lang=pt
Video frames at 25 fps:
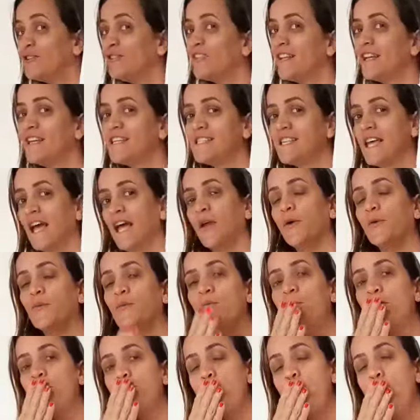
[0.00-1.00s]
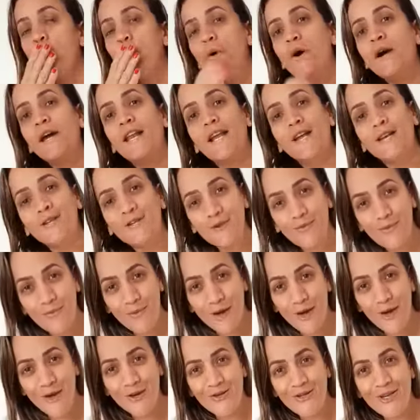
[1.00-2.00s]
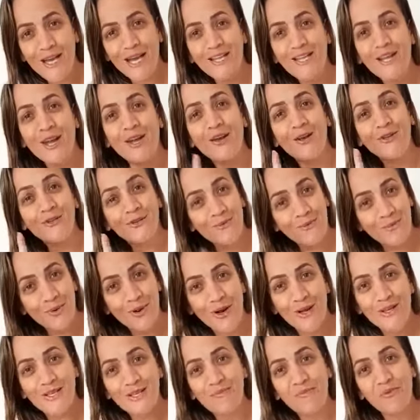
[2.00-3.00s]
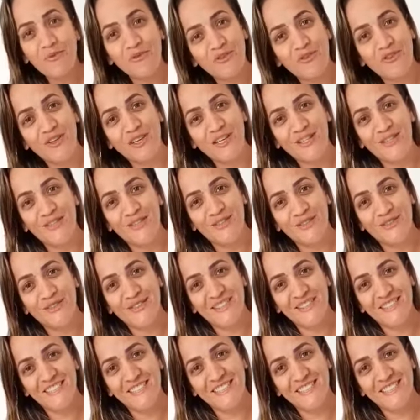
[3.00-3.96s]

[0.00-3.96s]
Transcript: do desenho. Um grande beijo e até nosso próximo vídeo.